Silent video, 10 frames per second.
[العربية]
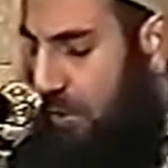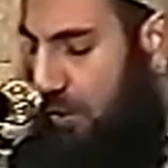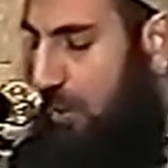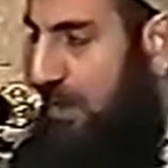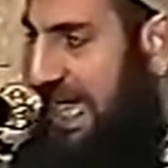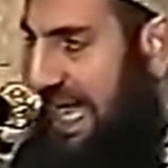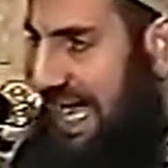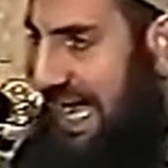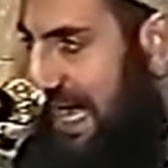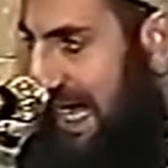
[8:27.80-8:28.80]

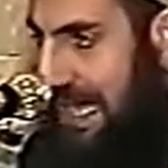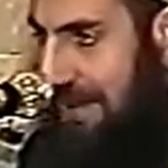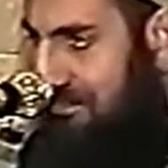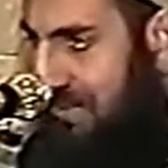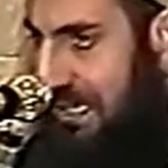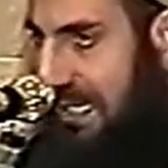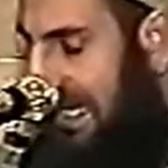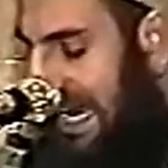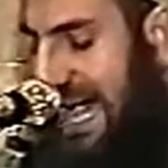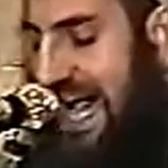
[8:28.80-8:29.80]
هنا
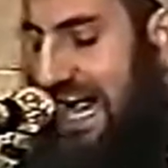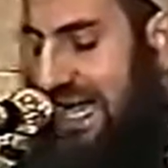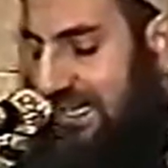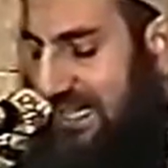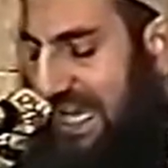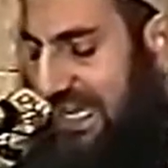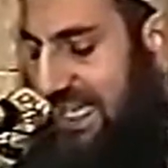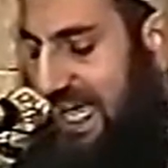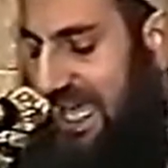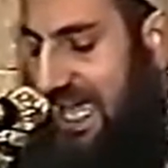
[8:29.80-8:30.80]
لا أرضى
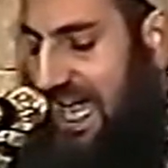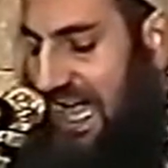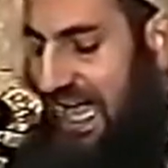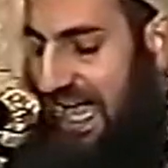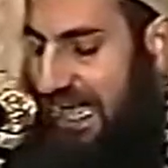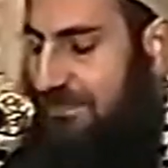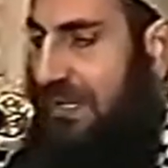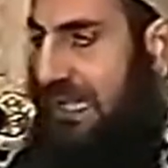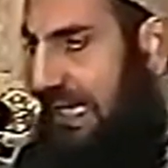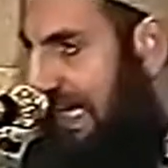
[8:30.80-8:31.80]
القناعة
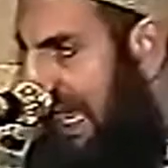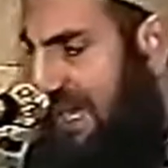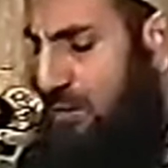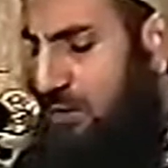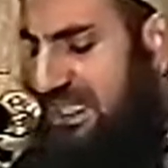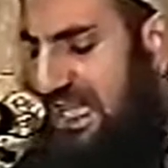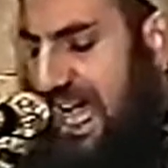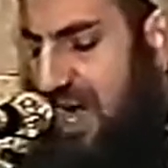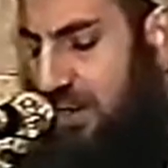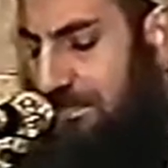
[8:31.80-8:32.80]
لن
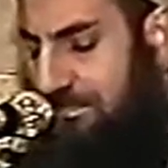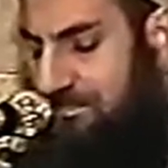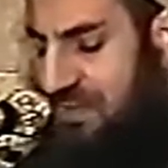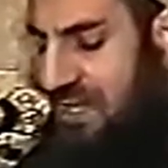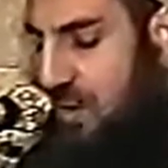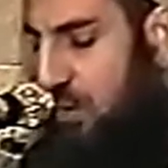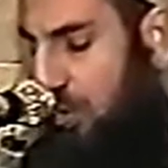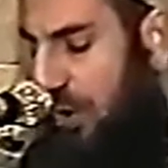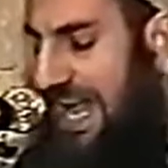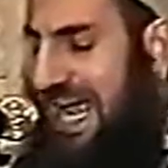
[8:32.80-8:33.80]
أساوم
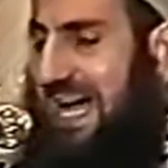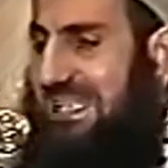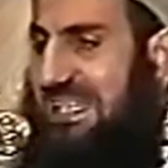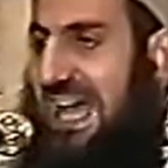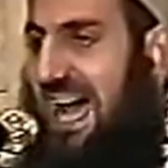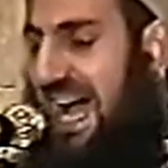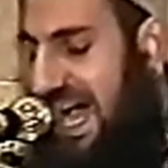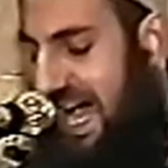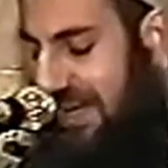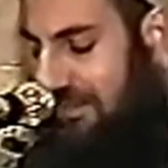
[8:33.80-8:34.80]
ولا
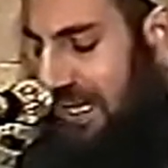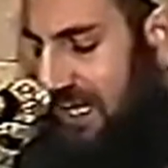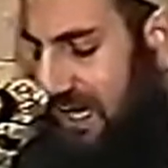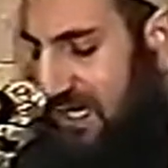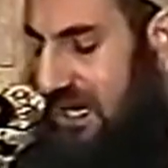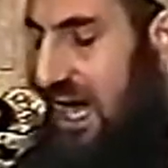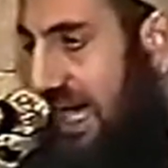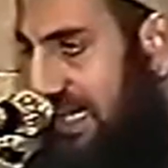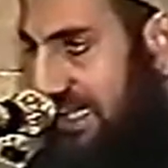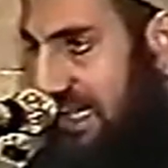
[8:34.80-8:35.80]
ساعة غير
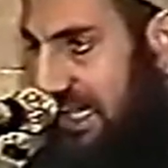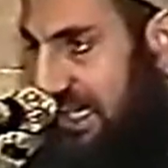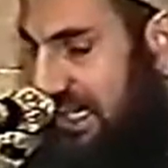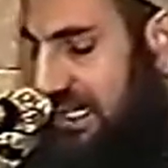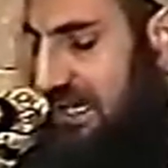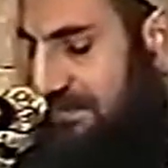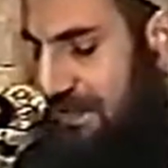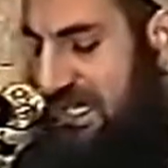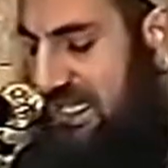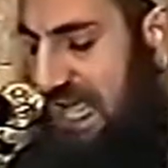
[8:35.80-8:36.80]
أني
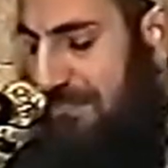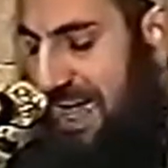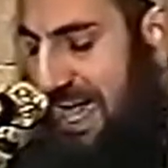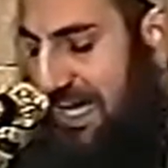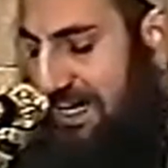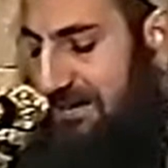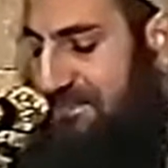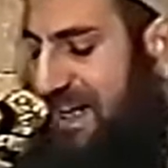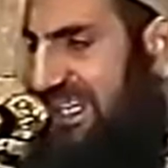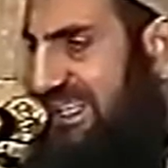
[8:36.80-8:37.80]
في زمان
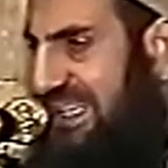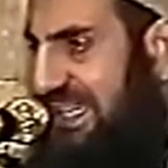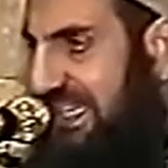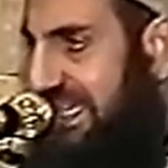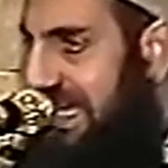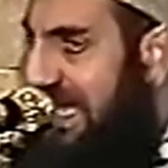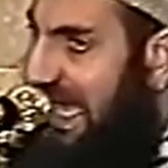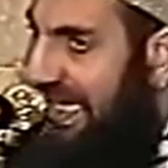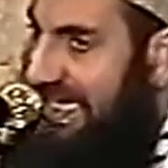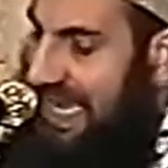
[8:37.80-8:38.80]
الفرز
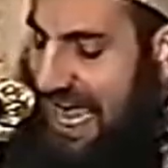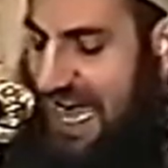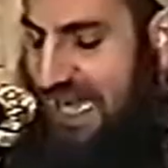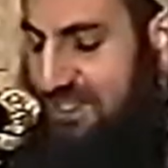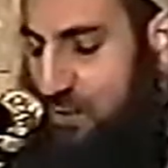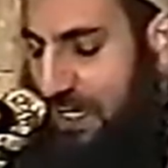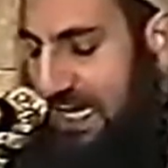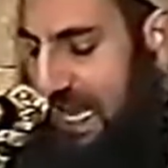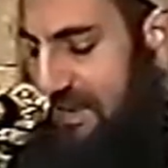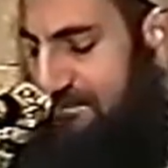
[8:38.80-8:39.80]
انحاز
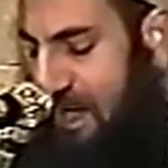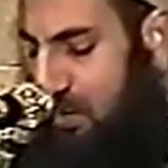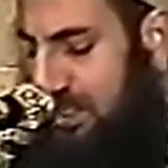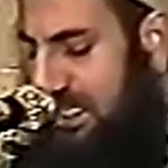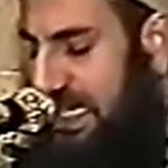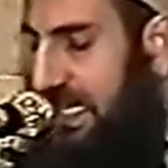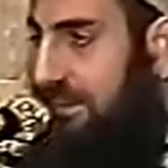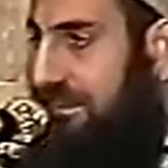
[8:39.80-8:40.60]
إلى الفوز